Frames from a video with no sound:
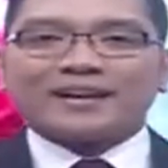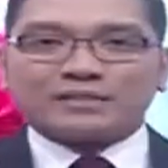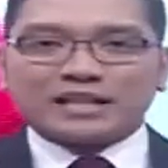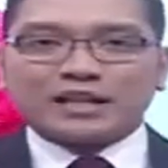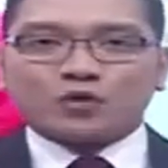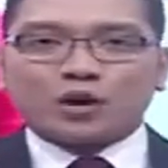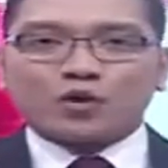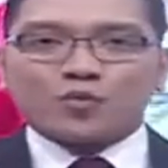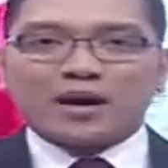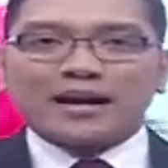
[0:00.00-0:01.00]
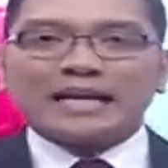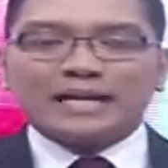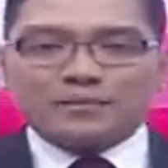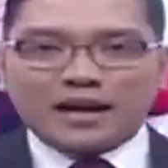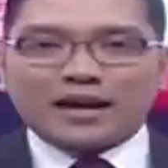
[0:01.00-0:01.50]
menjadi tuan
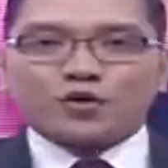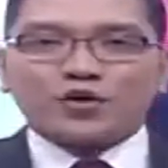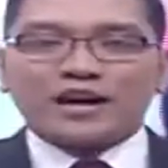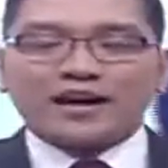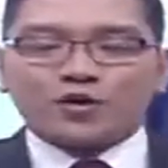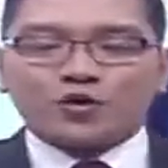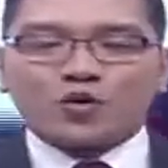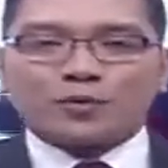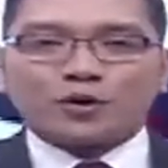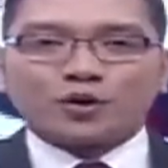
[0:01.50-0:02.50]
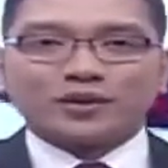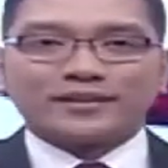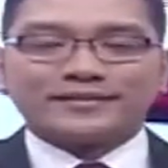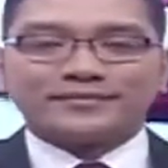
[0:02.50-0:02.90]
rumah di Piala Dunia U20.